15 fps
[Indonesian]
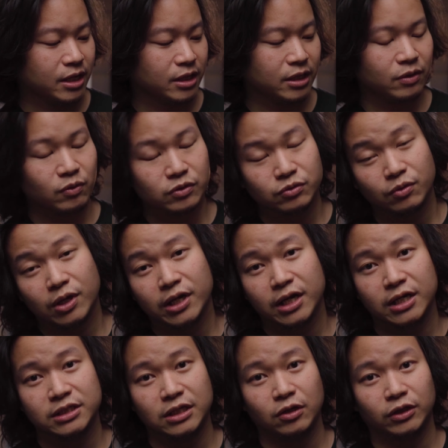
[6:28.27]
Yang gue suka
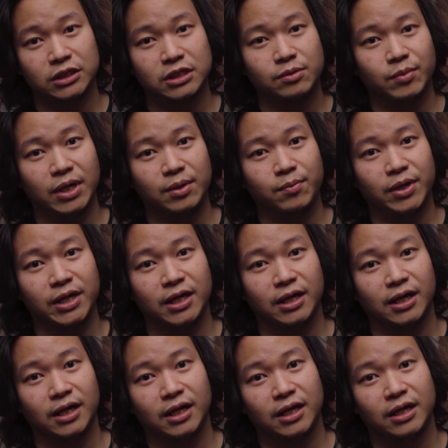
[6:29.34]
dari Zillow T55
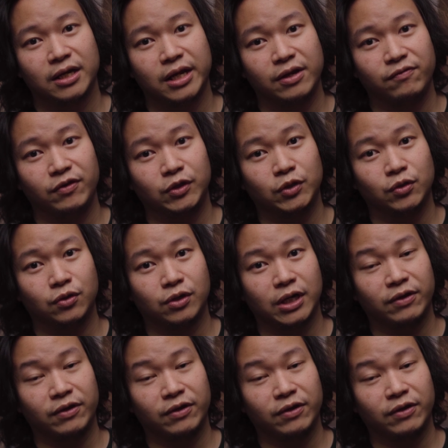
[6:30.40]
ialah dari fitur